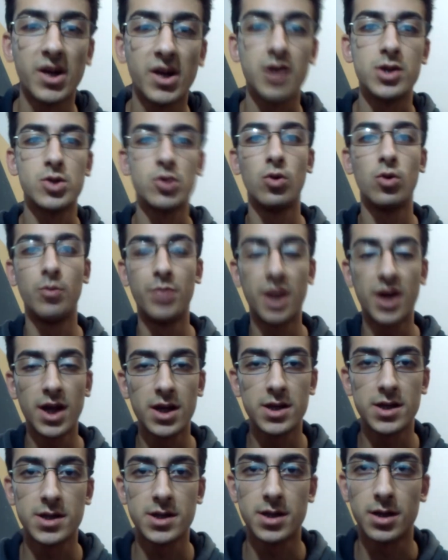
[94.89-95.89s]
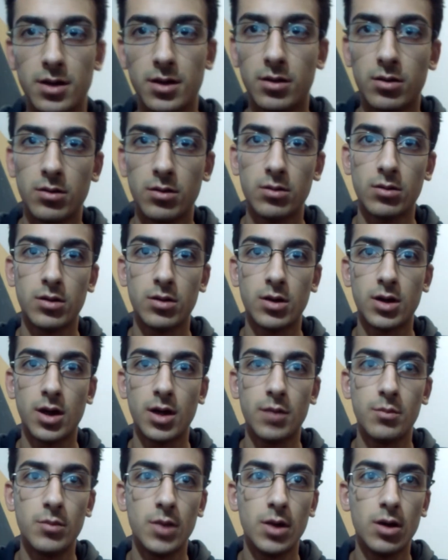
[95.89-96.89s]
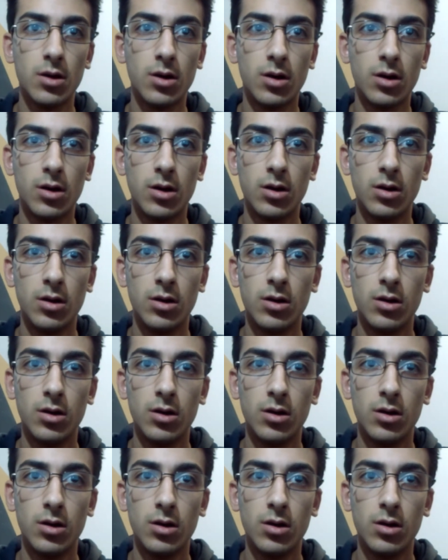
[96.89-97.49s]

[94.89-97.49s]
che scoprissi che il mio